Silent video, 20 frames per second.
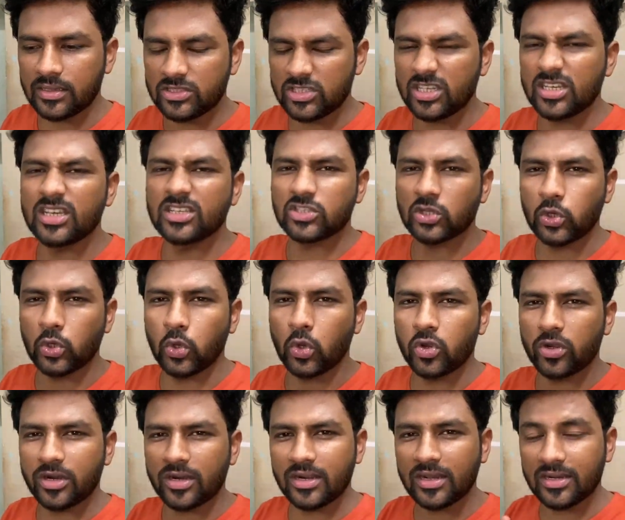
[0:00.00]
ठीक है चलो
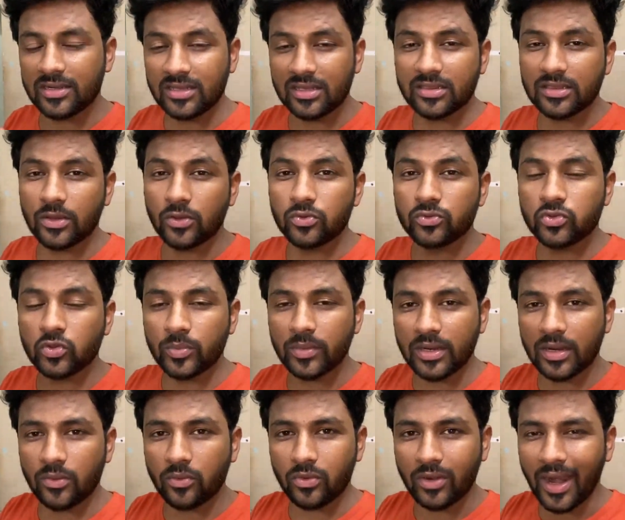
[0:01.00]
ऑर्डर कर देता हूँ तो
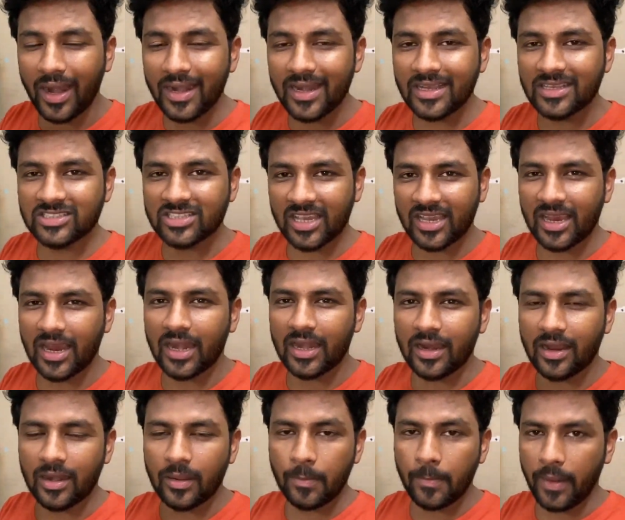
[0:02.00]
मेरा वो राइडिंग
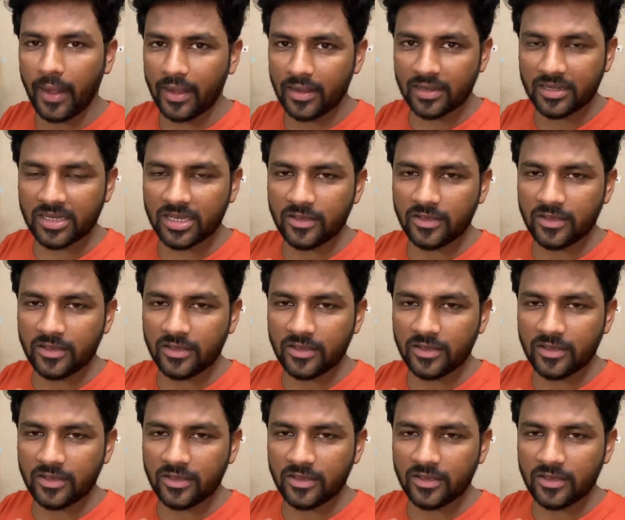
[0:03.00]
जैकेट एंड पेंट